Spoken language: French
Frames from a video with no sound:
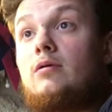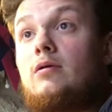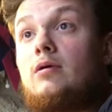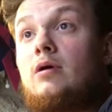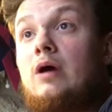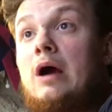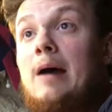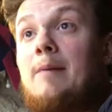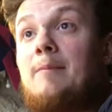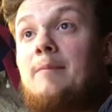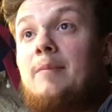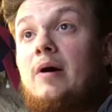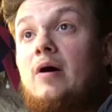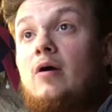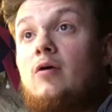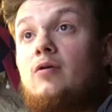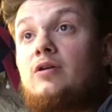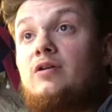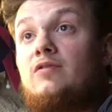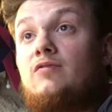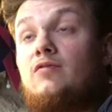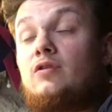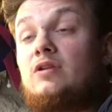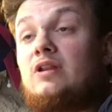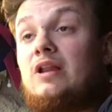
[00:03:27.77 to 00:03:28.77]
à part
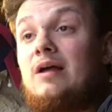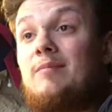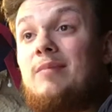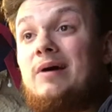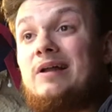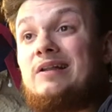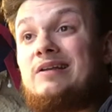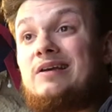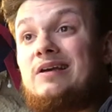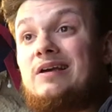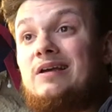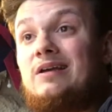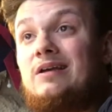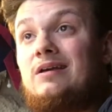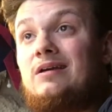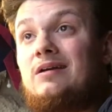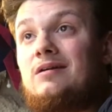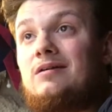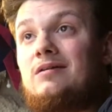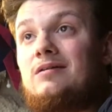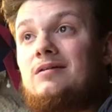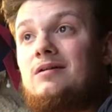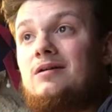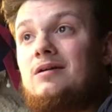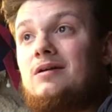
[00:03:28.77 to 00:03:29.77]
au niveau de la batterie
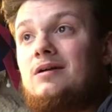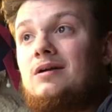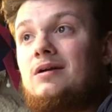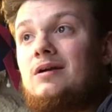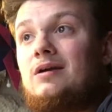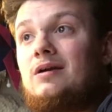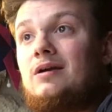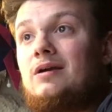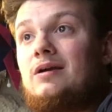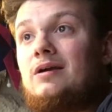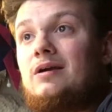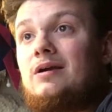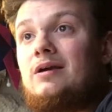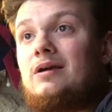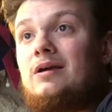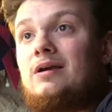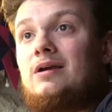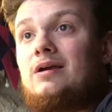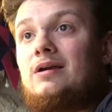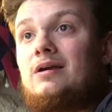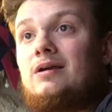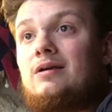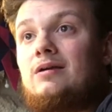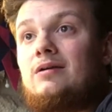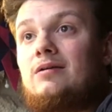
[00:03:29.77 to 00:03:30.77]

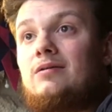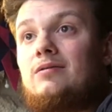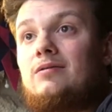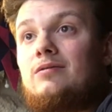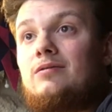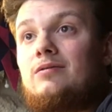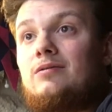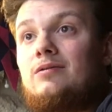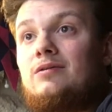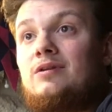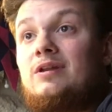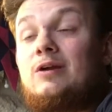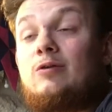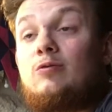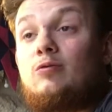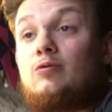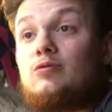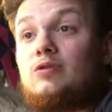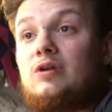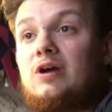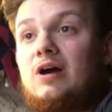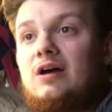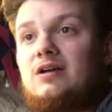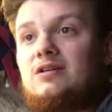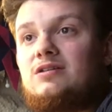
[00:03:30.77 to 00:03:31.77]
et euh, des
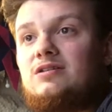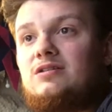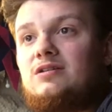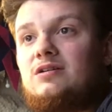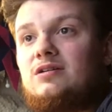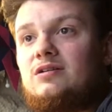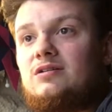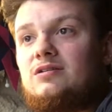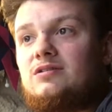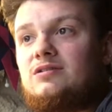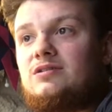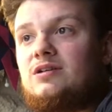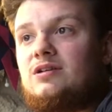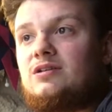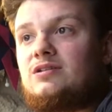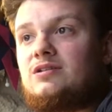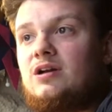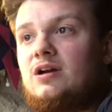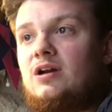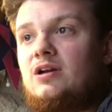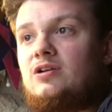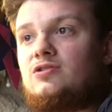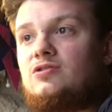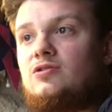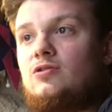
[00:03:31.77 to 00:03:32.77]
contrastes, ça
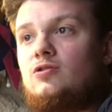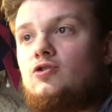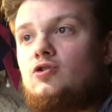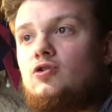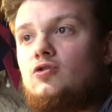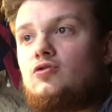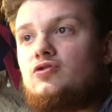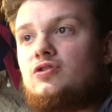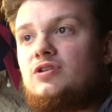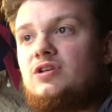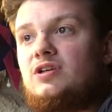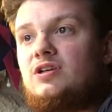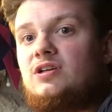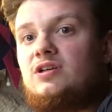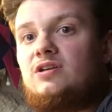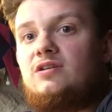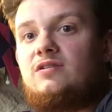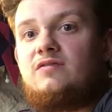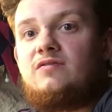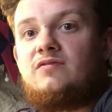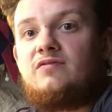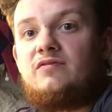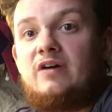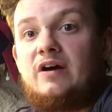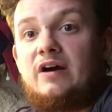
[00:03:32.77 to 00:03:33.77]
sera la seule chose
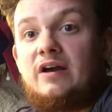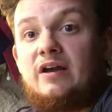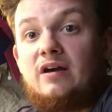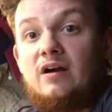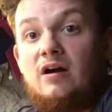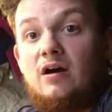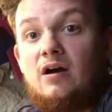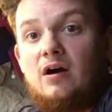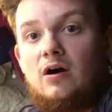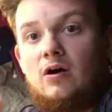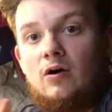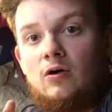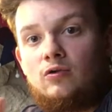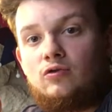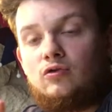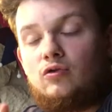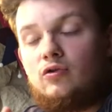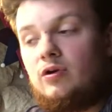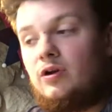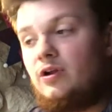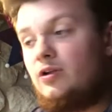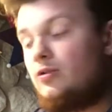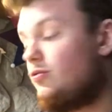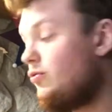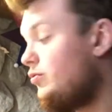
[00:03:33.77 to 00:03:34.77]
qui variera
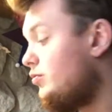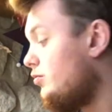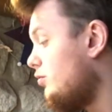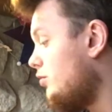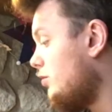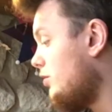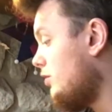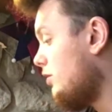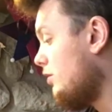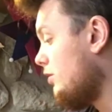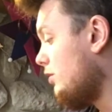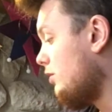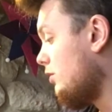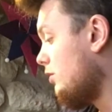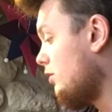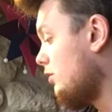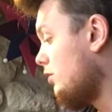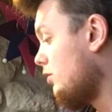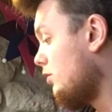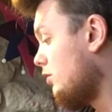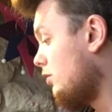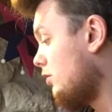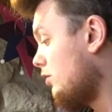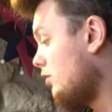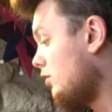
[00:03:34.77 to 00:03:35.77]
entre les deux.
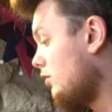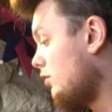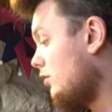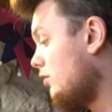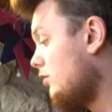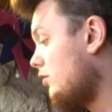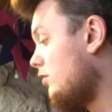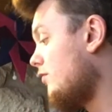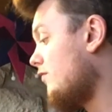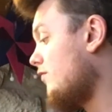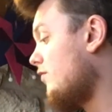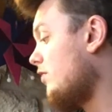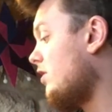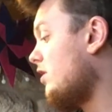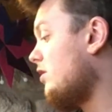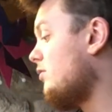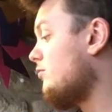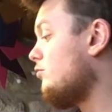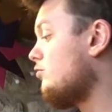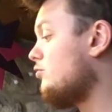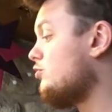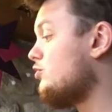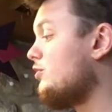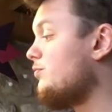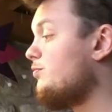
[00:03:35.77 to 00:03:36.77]
Euh,
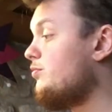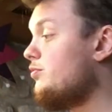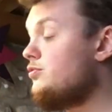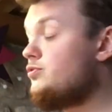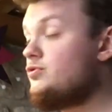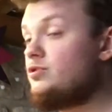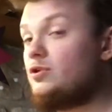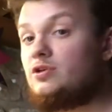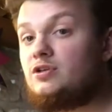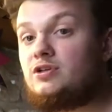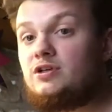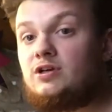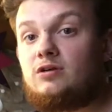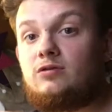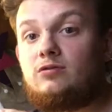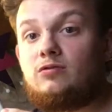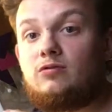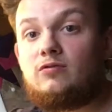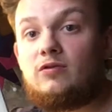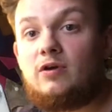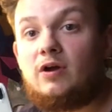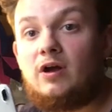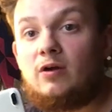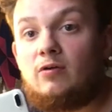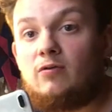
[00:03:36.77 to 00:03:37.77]
voilà, donc j'ai pu le sortir,
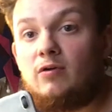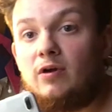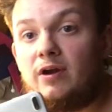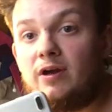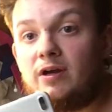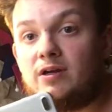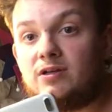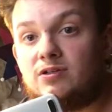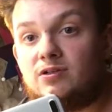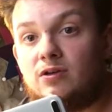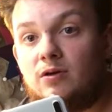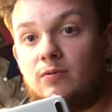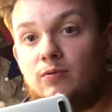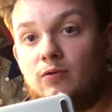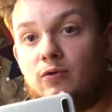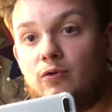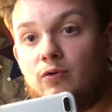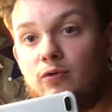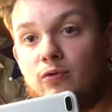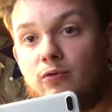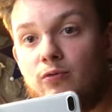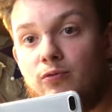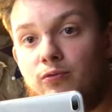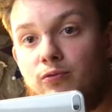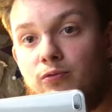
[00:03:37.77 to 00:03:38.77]
donc à quoi il ressemble
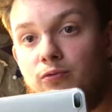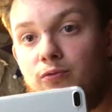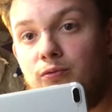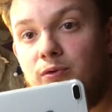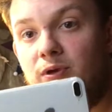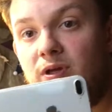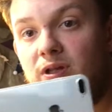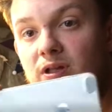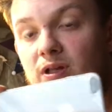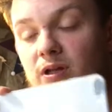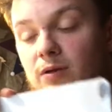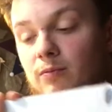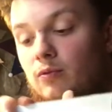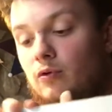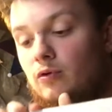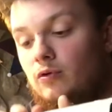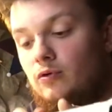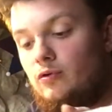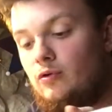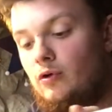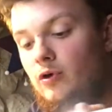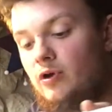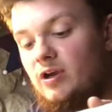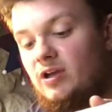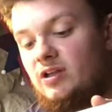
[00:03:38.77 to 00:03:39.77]
le 8,
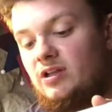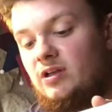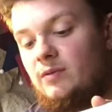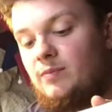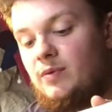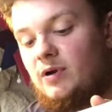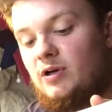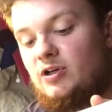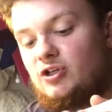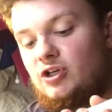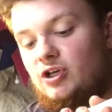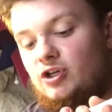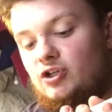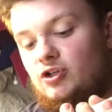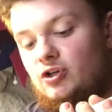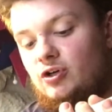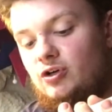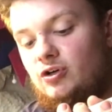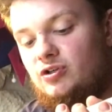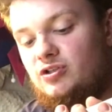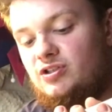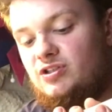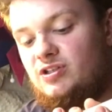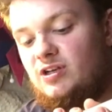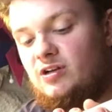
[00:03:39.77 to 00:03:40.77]
bon ne regardez pas le
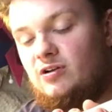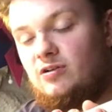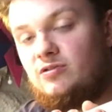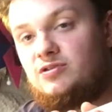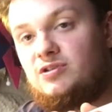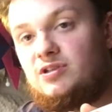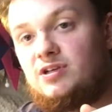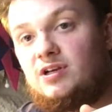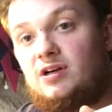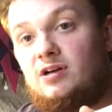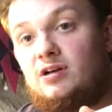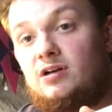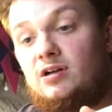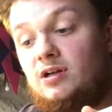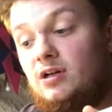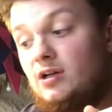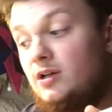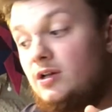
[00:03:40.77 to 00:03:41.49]
chargeur, c'est l'ancien,